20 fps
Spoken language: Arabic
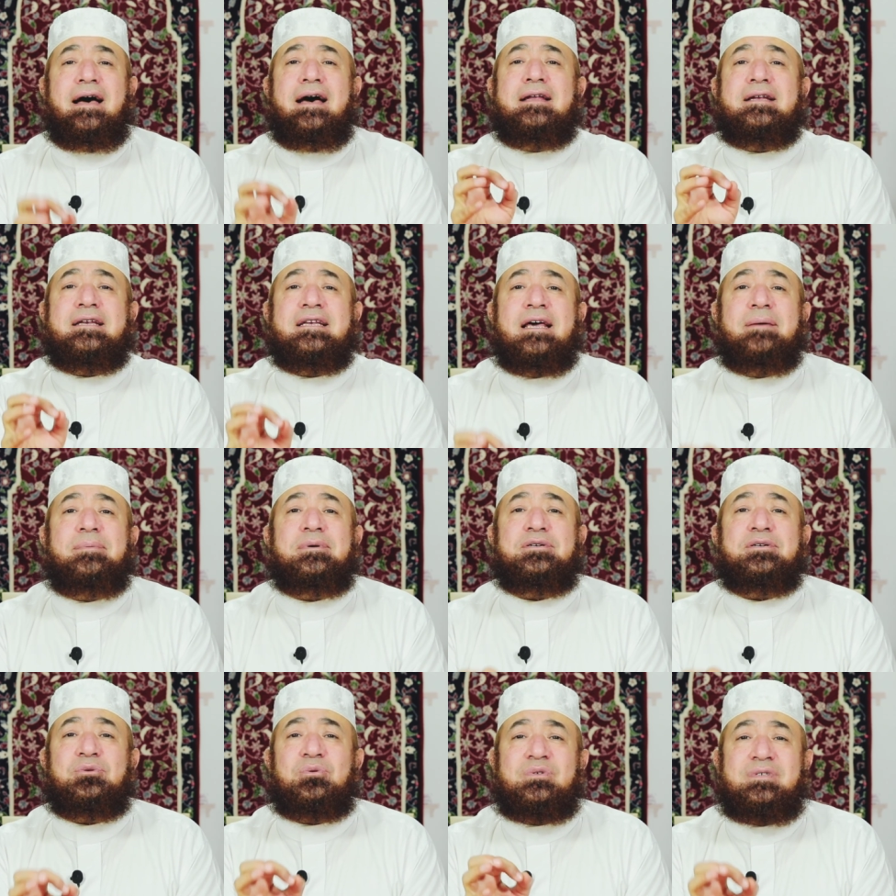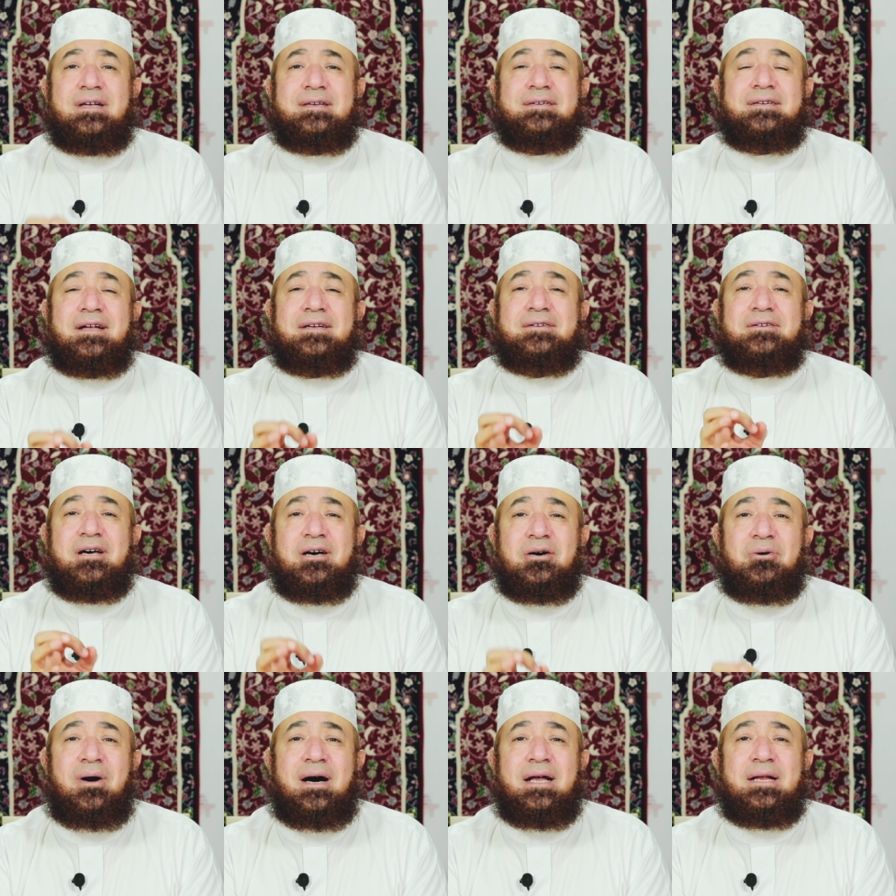النبي صلى
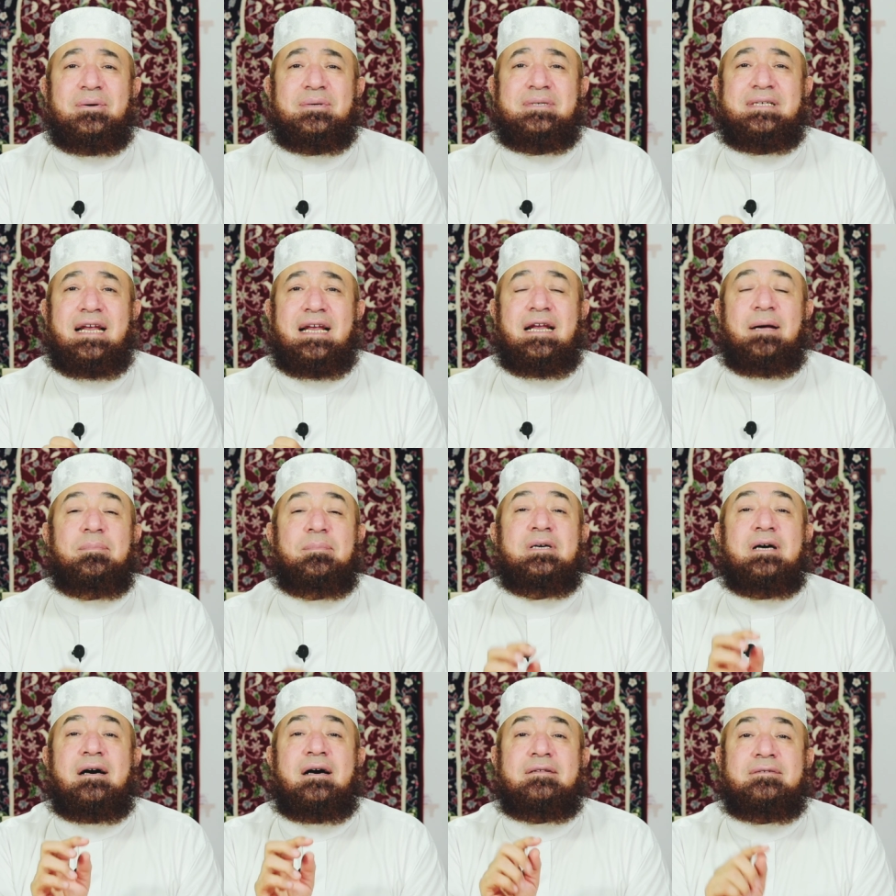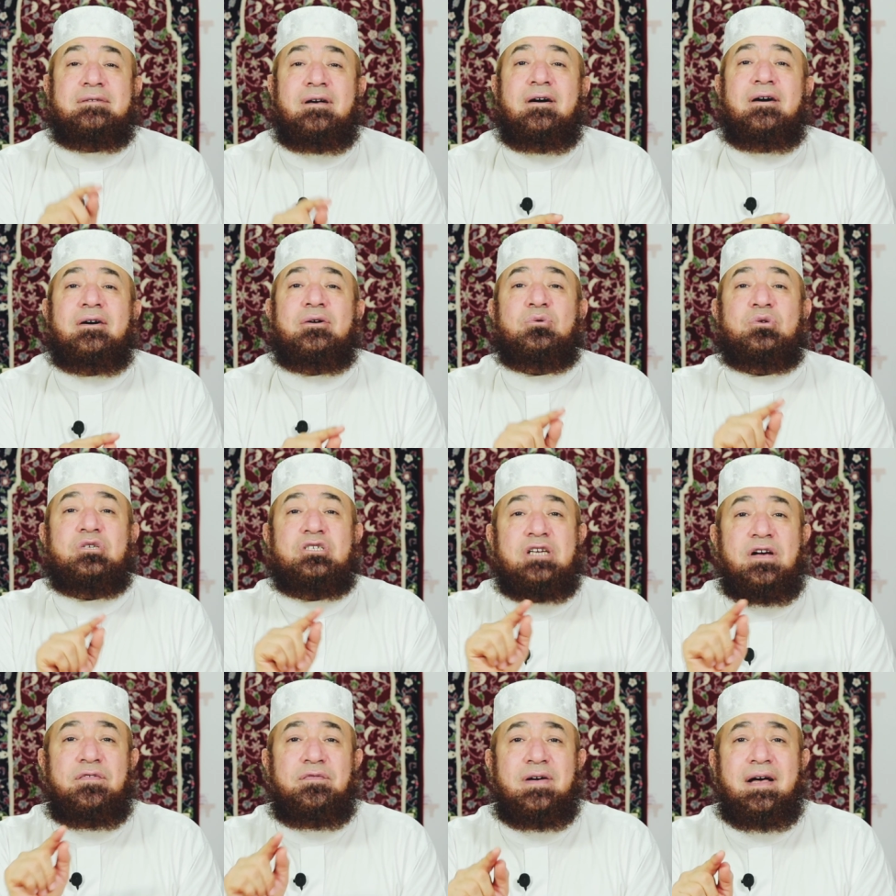الله عليه وسلم يختار
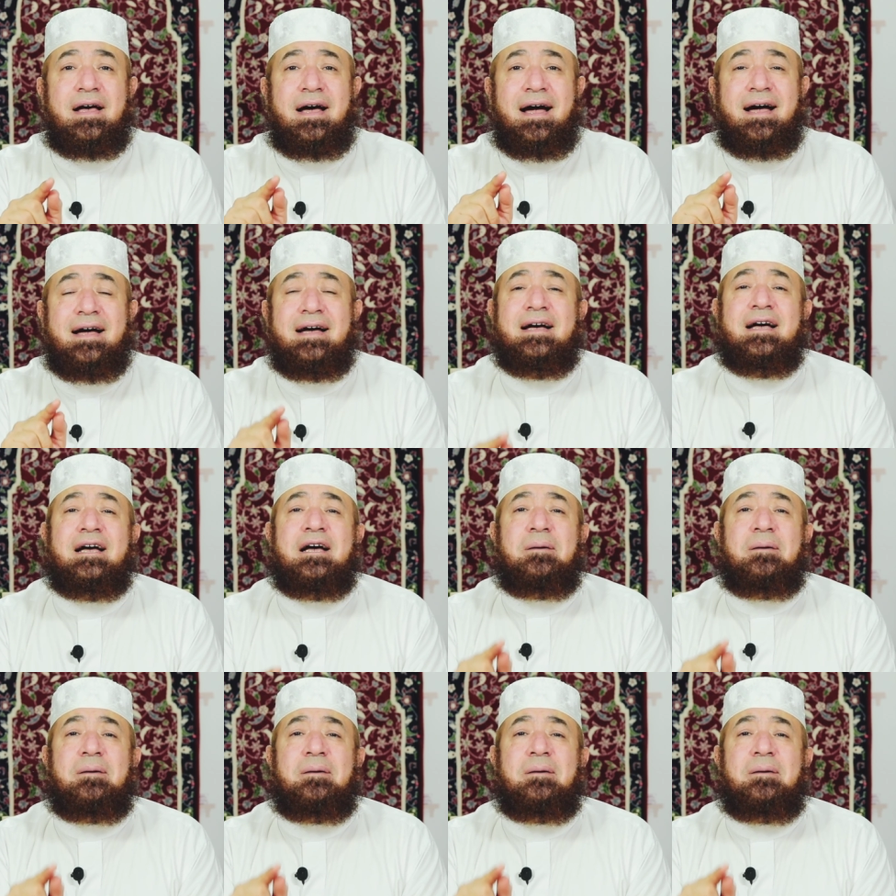الشفاعة